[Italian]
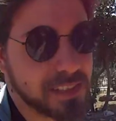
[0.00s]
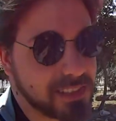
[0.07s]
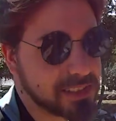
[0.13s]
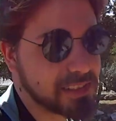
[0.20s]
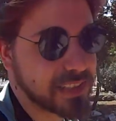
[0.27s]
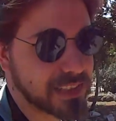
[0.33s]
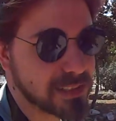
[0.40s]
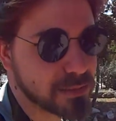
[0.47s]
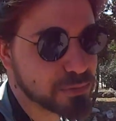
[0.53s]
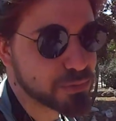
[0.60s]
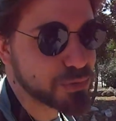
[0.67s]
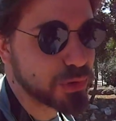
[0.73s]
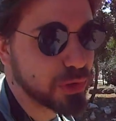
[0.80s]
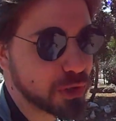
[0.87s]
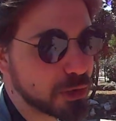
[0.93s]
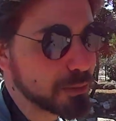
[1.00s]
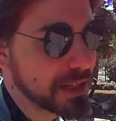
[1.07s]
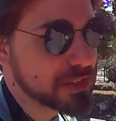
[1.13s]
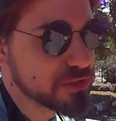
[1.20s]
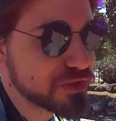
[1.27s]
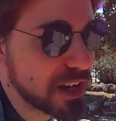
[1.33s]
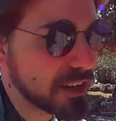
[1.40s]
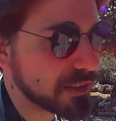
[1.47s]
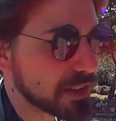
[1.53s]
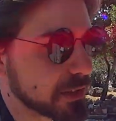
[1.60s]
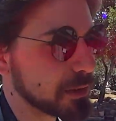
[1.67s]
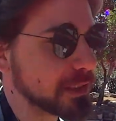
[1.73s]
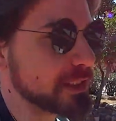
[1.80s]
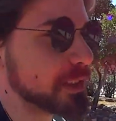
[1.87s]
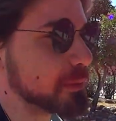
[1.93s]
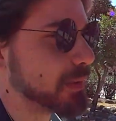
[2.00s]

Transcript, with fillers: Chissà chi un giorno mangiava da queste